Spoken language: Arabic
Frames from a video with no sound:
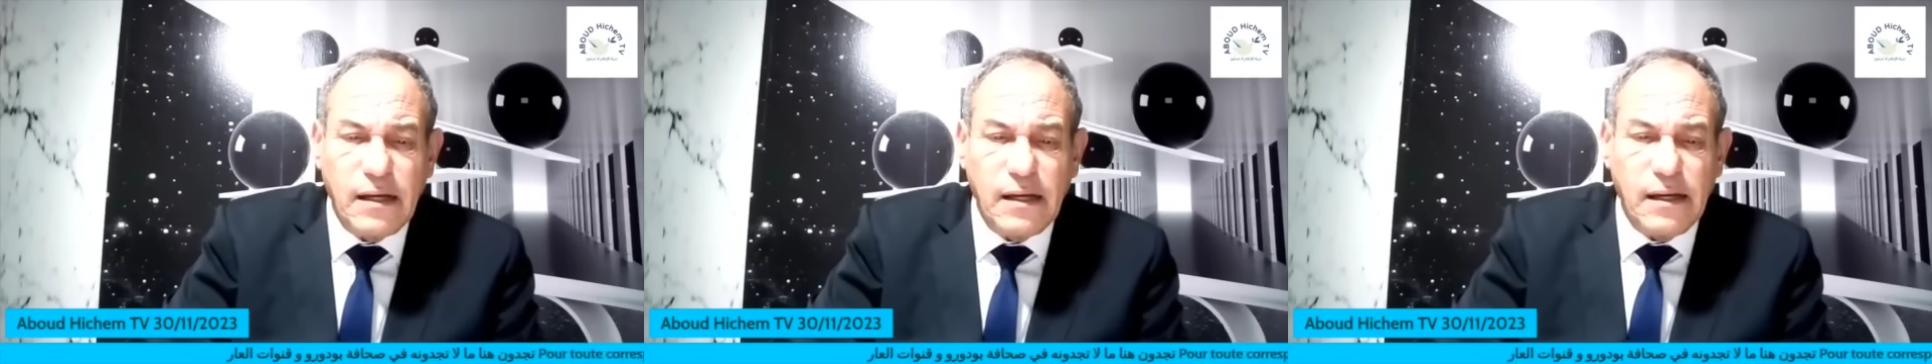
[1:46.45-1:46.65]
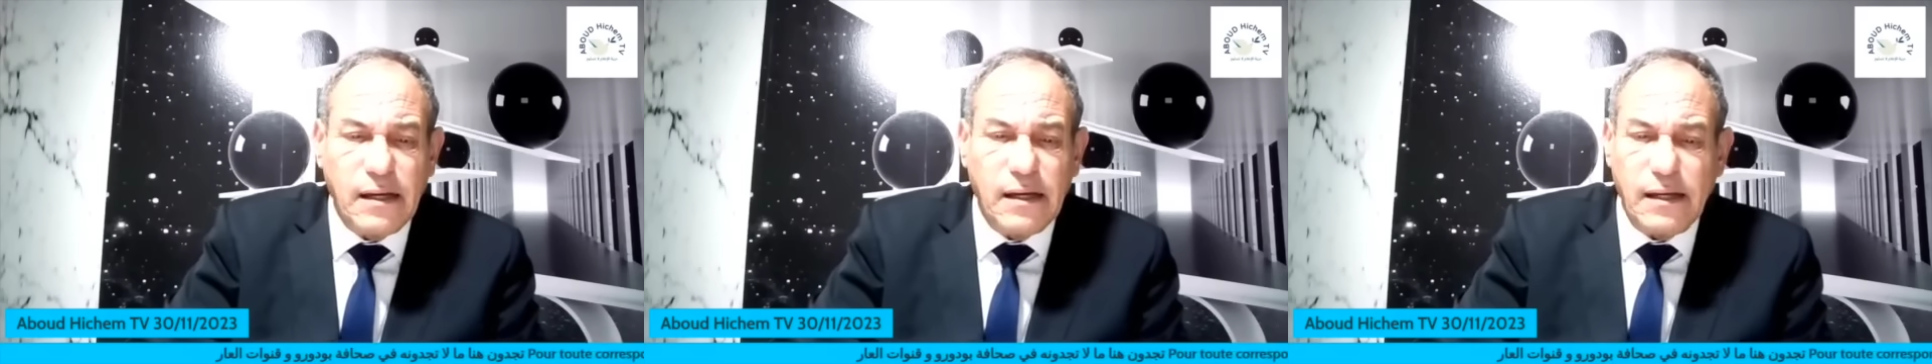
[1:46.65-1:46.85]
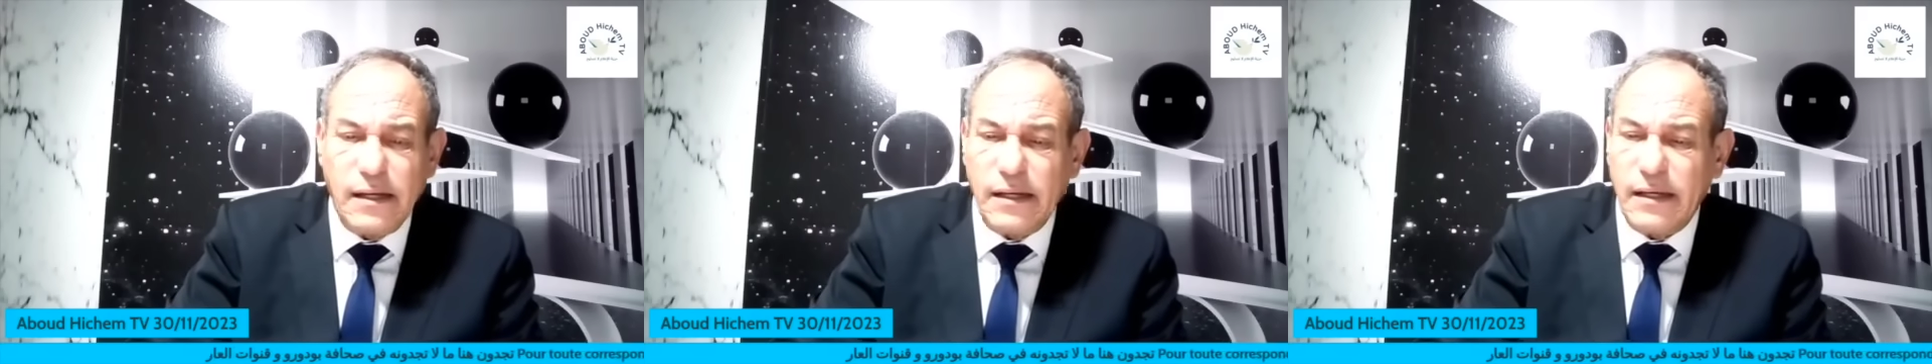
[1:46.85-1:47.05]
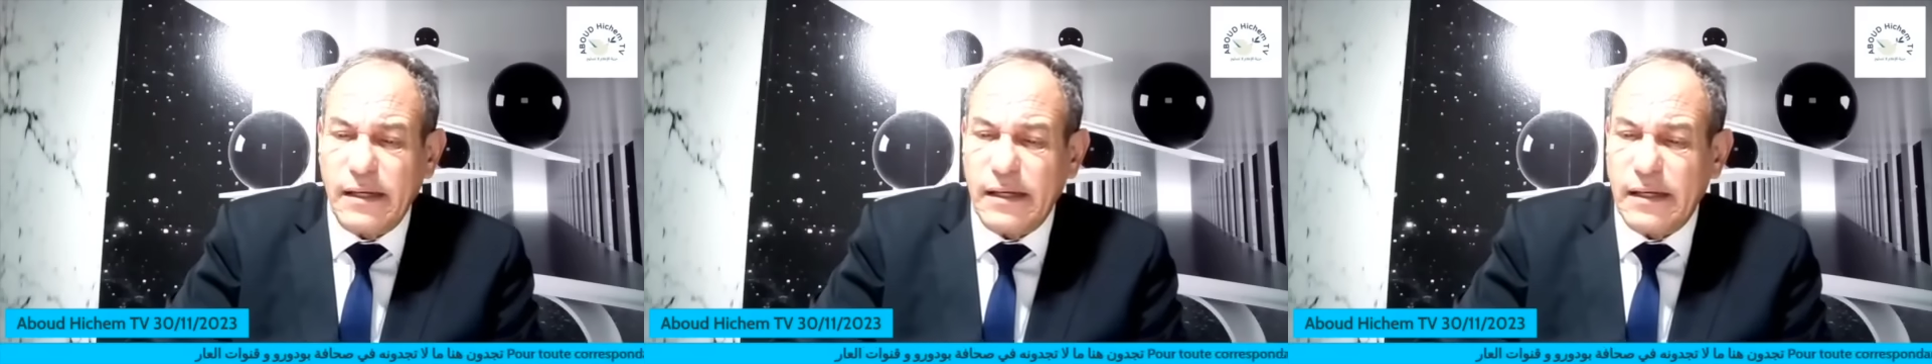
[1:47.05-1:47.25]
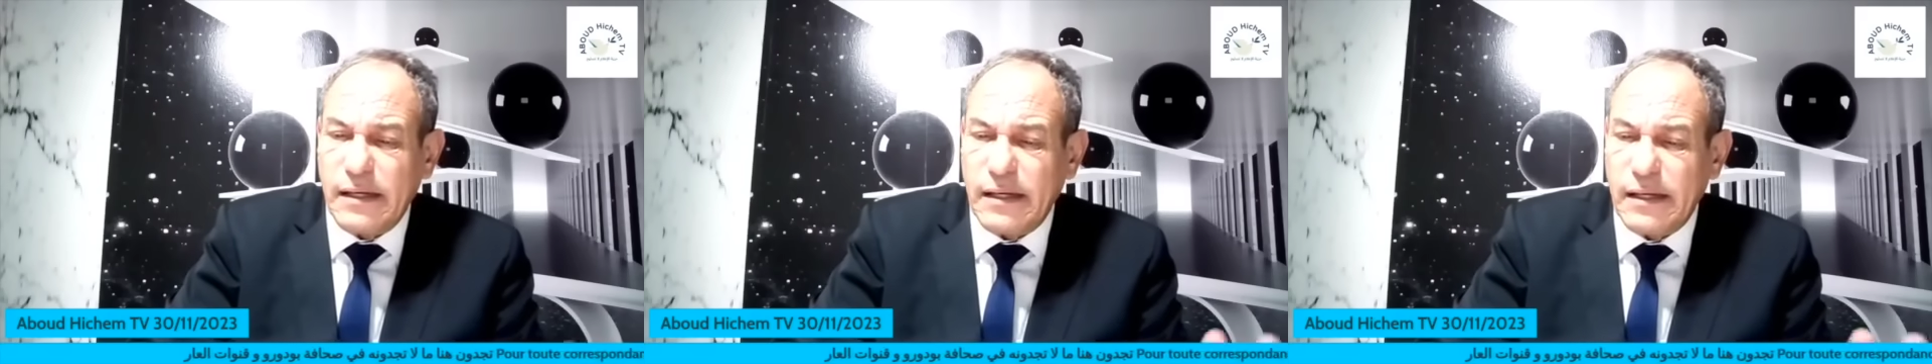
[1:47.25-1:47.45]

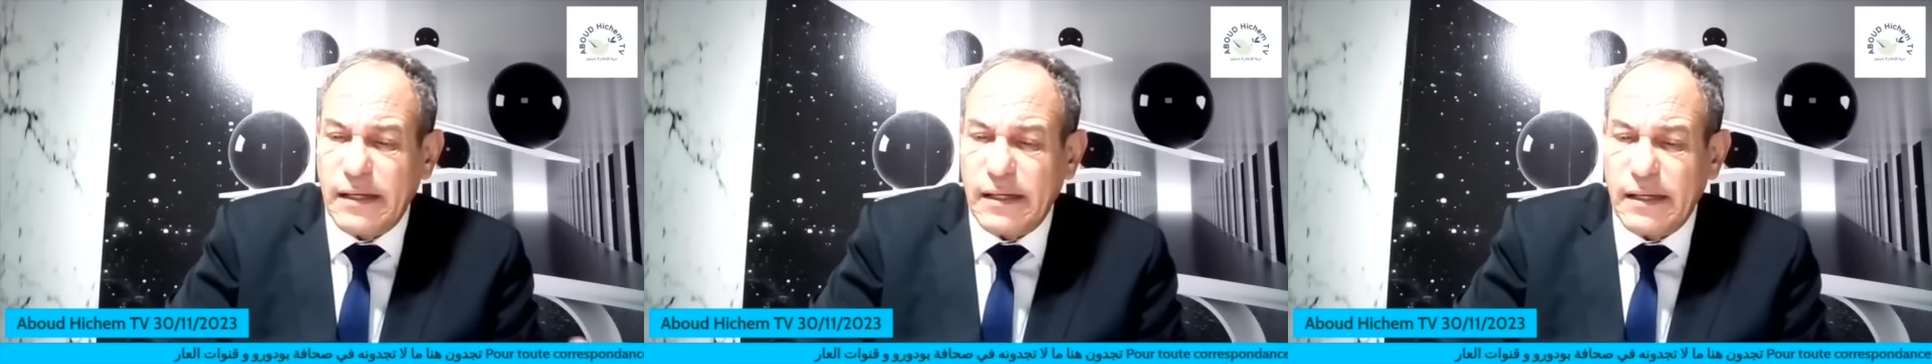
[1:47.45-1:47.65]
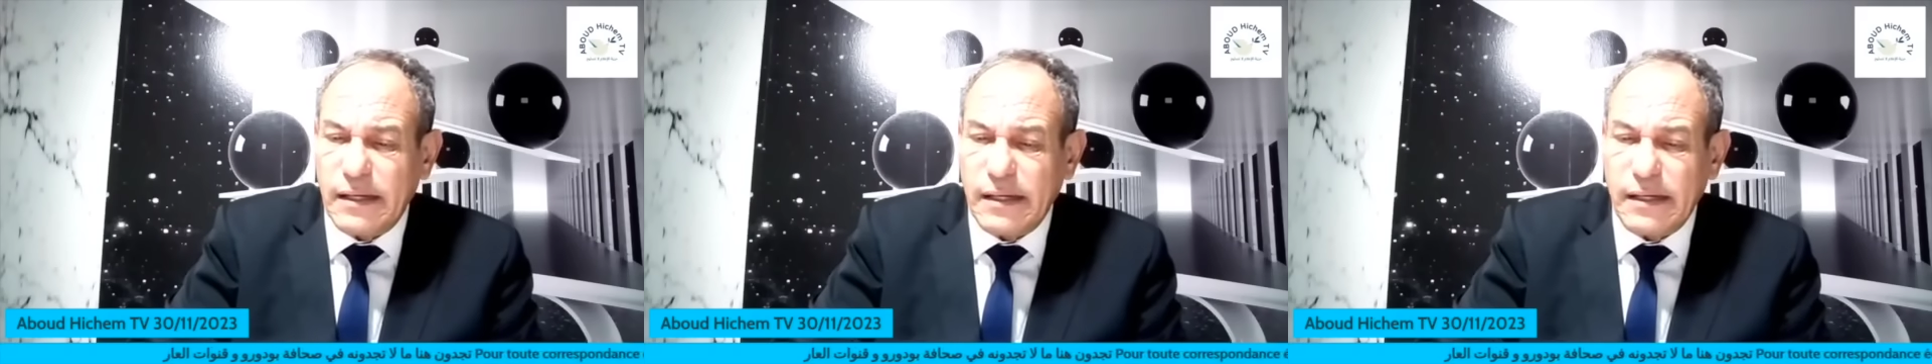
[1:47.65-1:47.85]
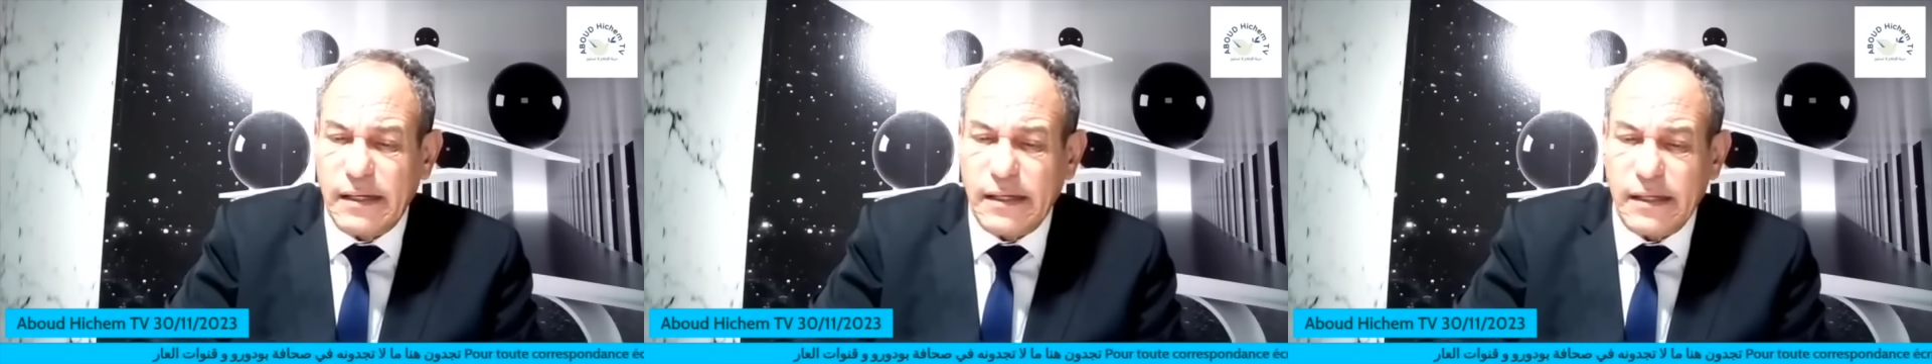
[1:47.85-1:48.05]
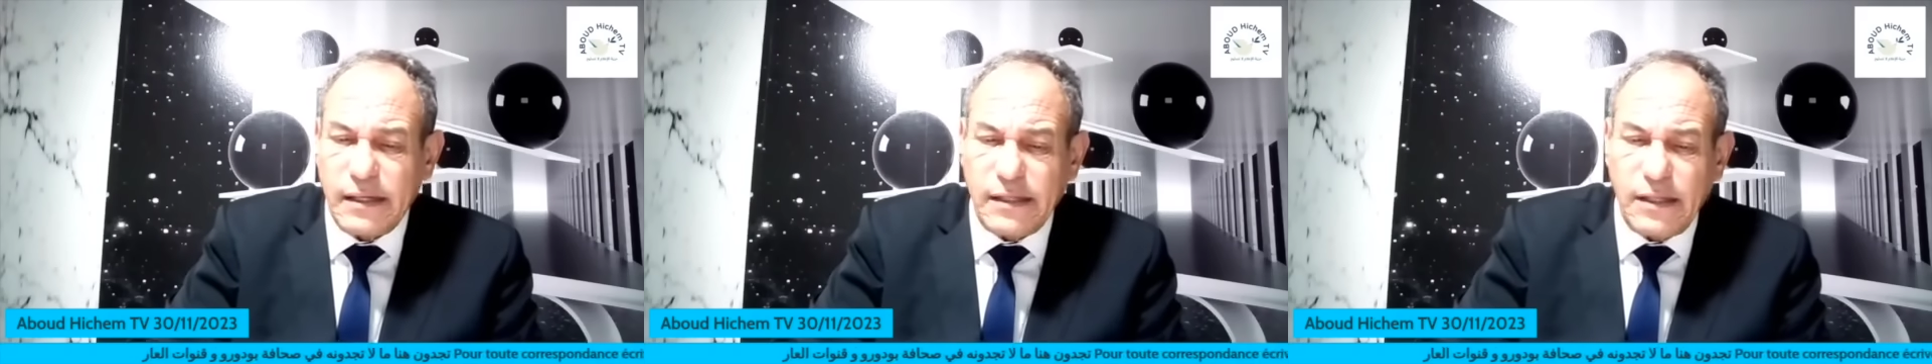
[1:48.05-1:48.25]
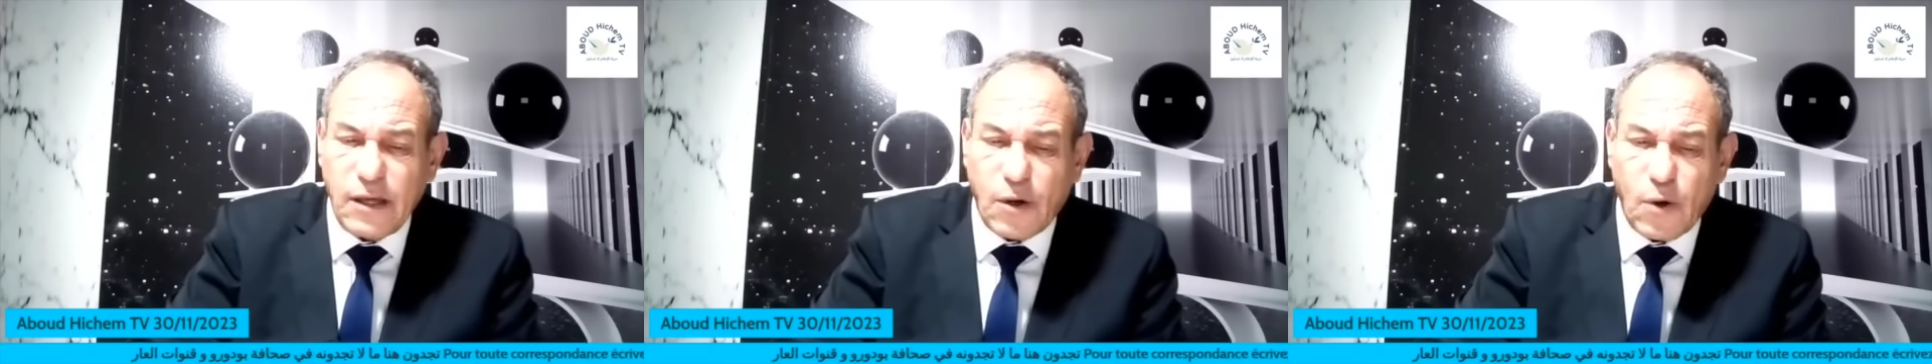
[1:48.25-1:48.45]
آه
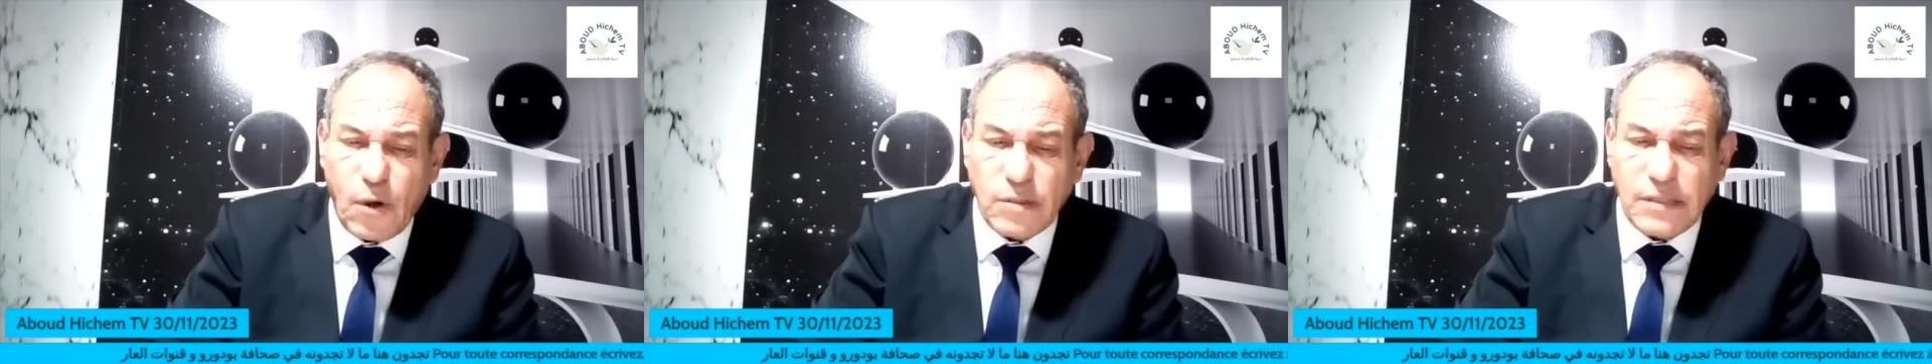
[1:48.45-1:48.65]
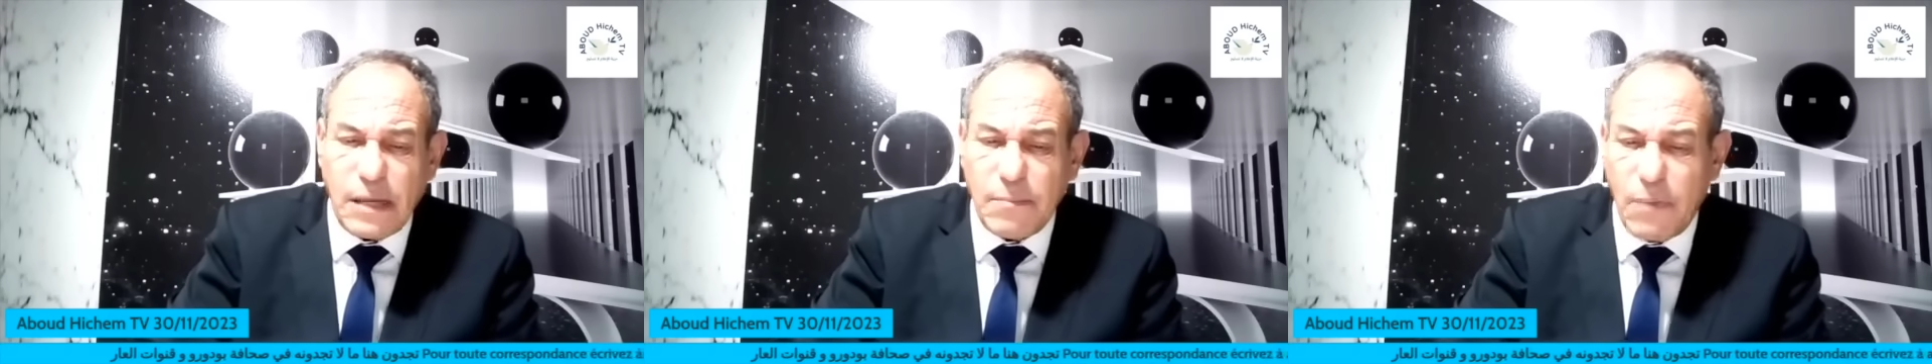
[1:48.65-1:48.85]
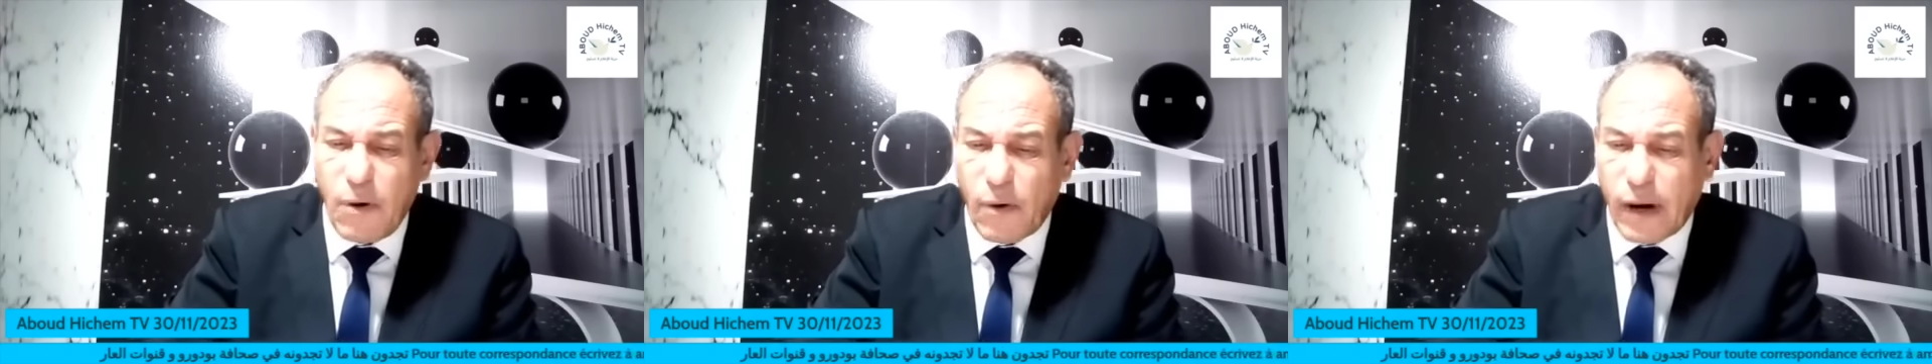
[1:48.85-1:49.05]
يدير روحه زعما